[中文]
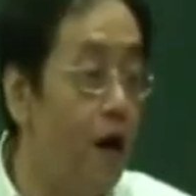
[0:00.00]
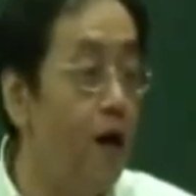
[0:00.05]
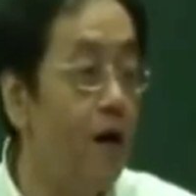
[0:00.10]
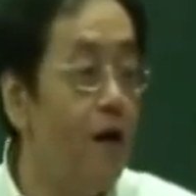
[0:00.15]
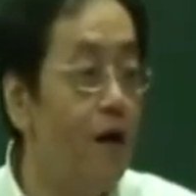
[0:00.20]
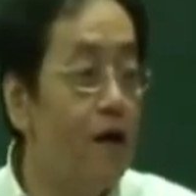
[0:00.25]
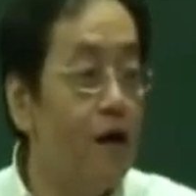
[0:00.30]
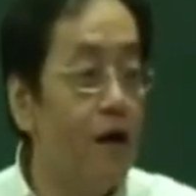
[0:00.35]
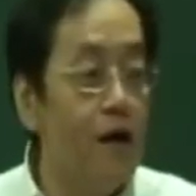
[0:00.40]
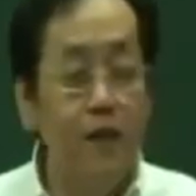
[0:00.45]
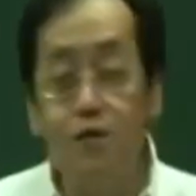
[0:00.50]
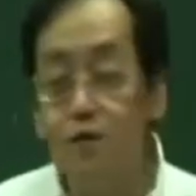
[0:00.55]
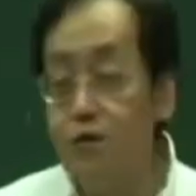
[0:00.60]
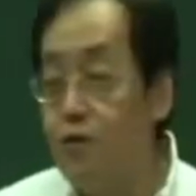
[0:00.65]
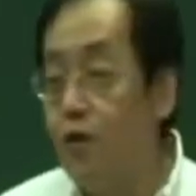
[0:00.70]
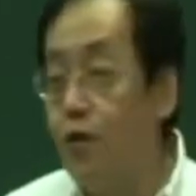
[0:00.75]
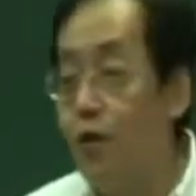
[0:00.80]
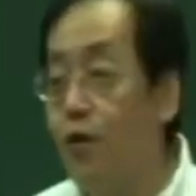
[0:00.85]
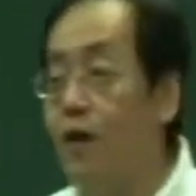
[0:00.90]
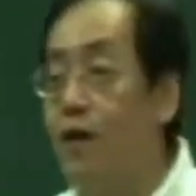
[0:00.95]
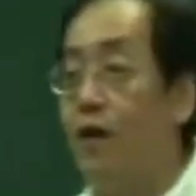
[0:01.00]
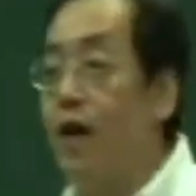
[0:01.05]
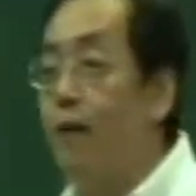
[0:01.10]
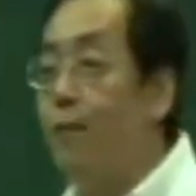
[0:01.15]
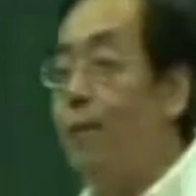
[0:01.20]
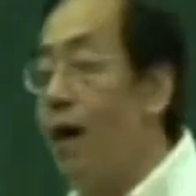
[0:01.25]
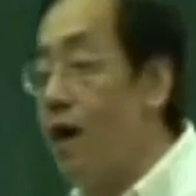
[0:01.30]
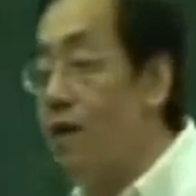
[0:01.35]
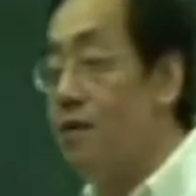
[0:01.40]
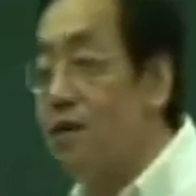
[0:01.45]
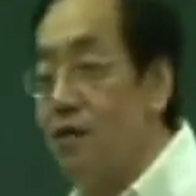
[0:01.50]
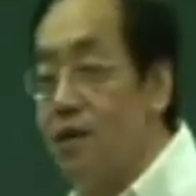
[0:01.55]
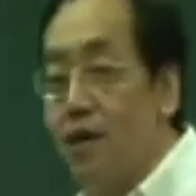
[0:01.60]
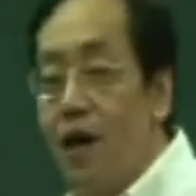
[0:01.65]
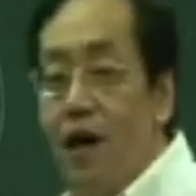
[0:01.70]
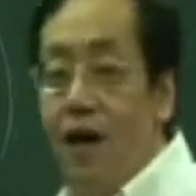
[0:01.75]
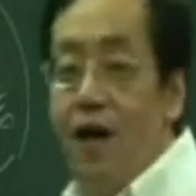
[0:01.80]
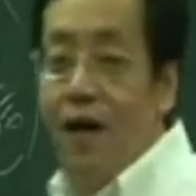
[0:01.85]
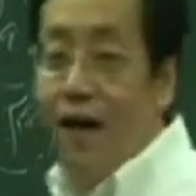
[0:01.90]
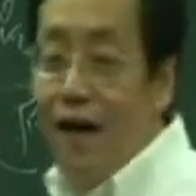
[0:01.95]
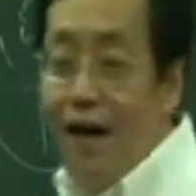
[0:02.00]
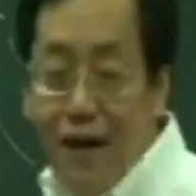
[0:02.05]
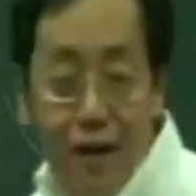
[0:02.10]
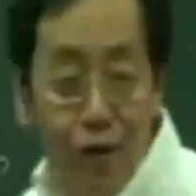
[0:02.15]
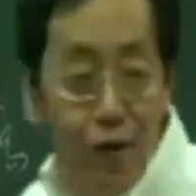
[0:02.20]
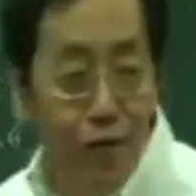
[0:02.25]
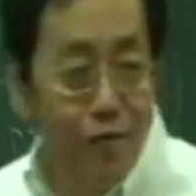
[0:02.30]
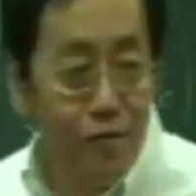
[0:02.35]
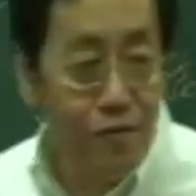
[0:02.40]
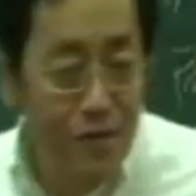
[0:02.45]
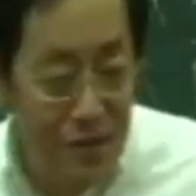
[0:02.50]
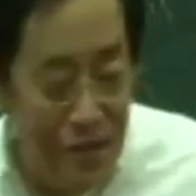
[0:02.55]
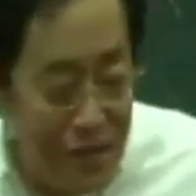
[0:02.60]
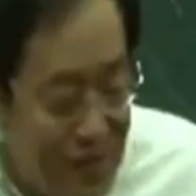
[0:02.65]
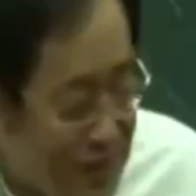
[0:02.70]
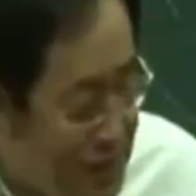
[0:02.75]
好，也就是说有个人来跑来找你。哎呀，